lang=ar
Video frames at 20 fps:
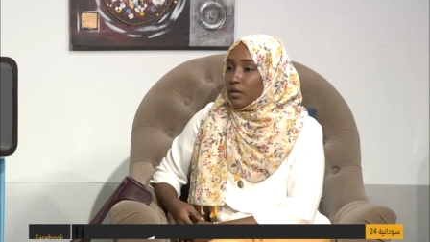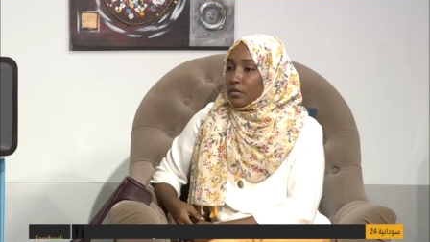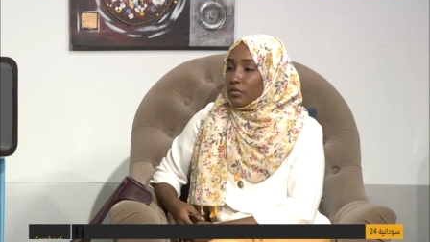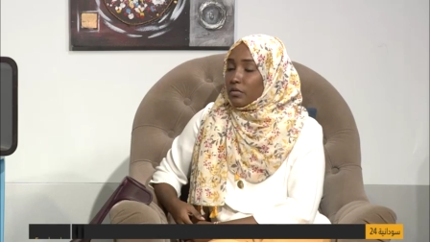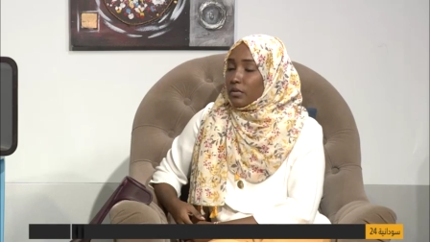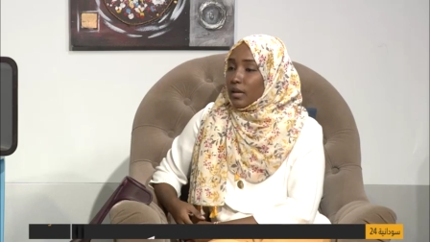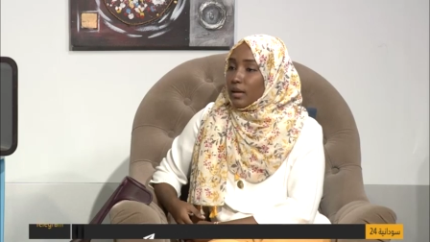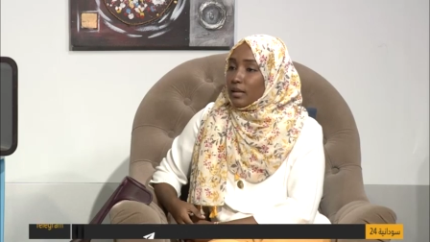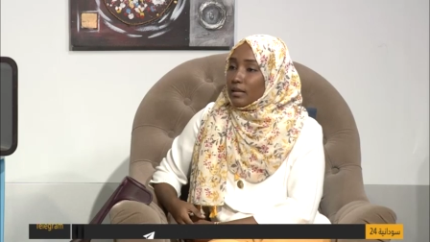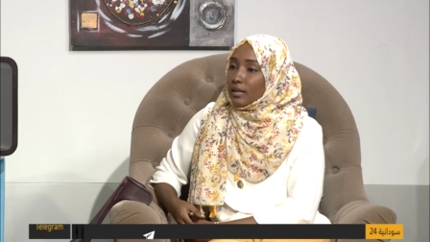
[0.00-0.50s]

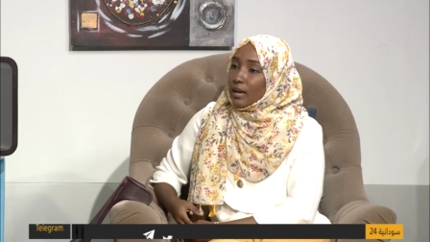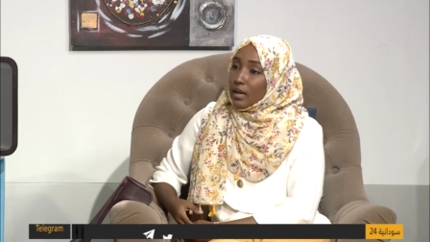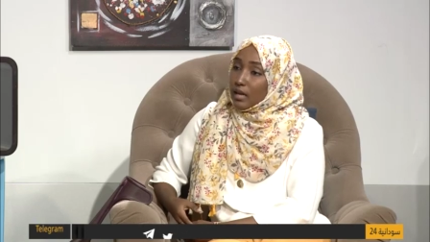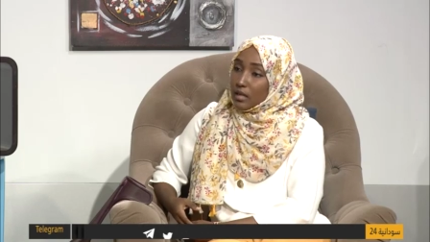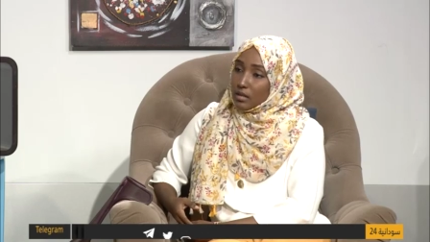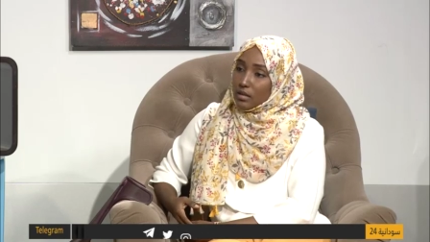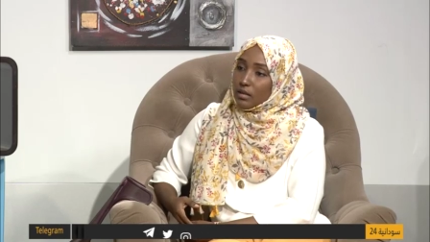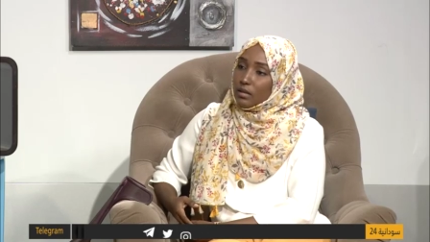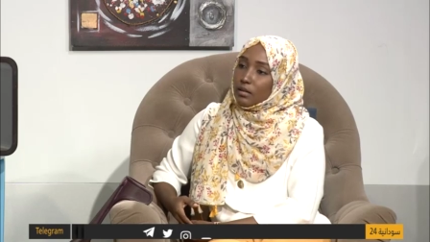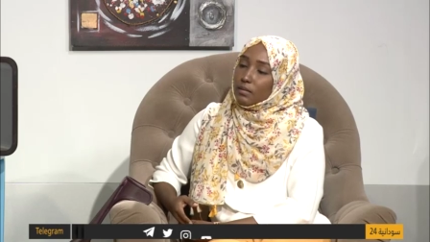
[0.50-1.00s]
فده اللي
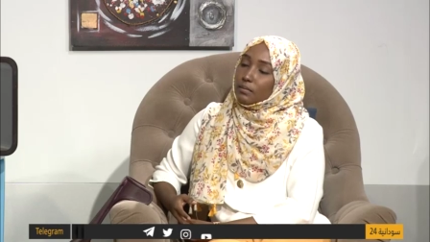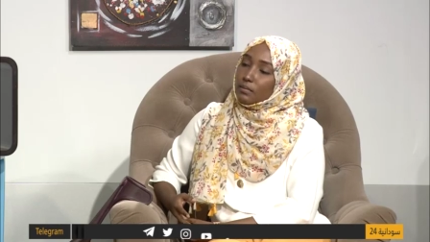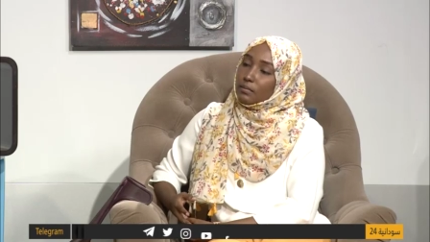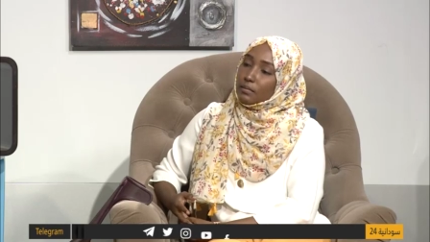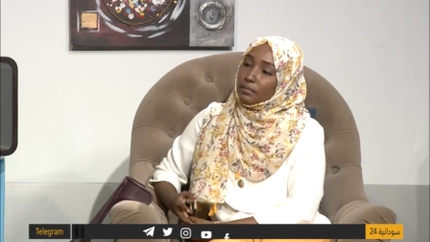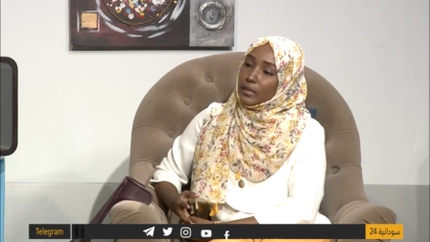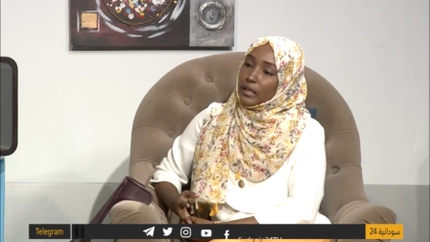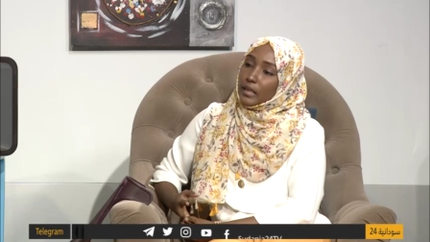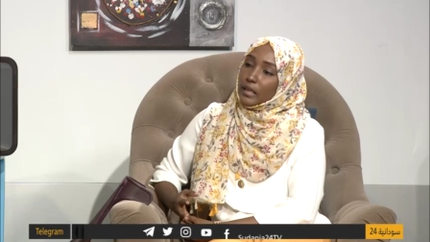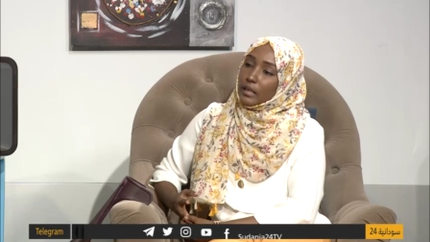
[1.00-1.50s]
حصل
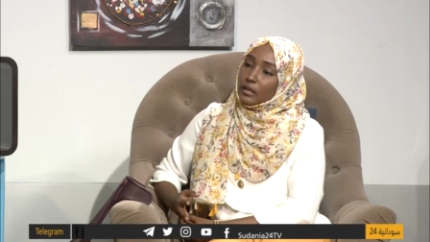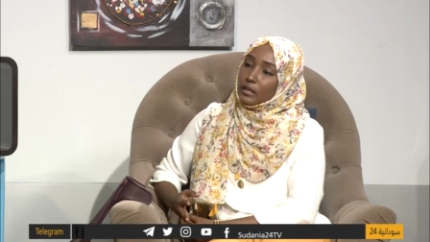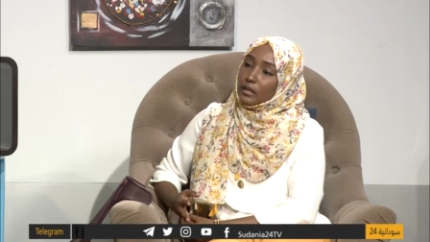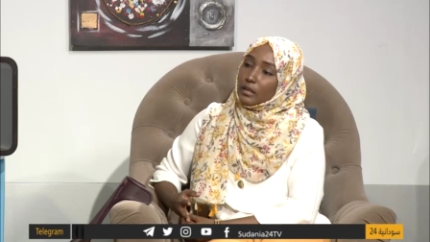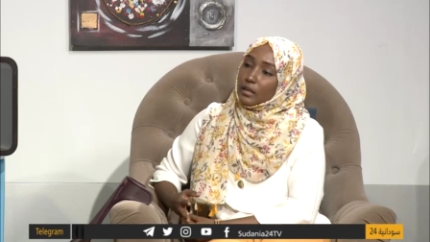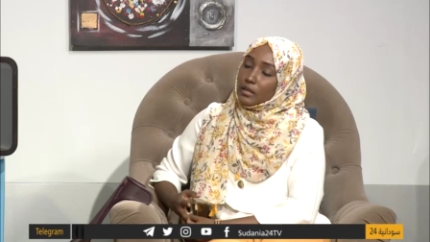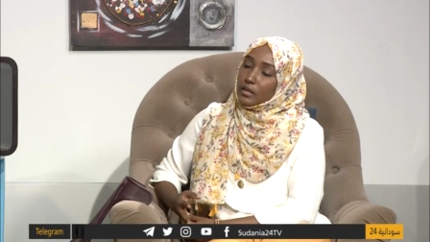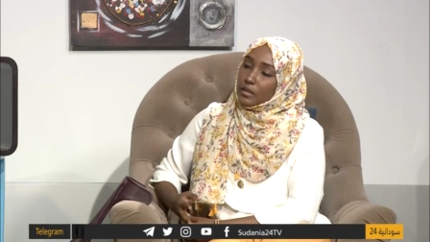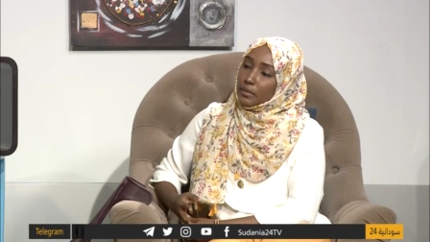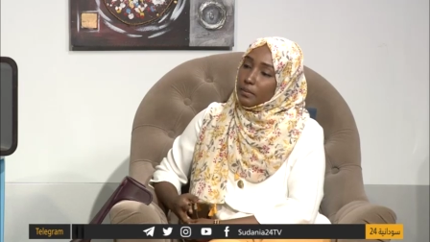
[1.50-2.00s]
بدينا
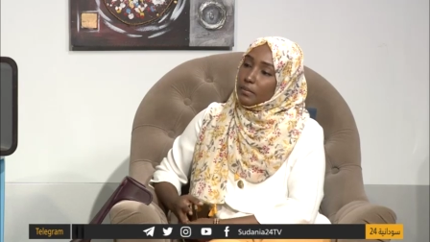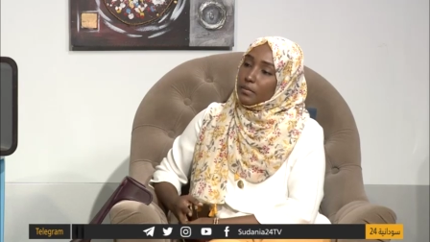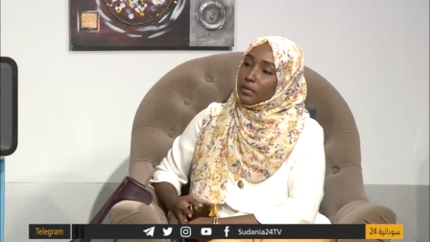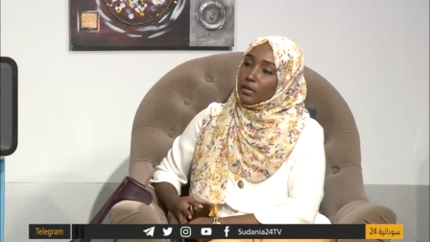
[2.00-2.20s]
نكتب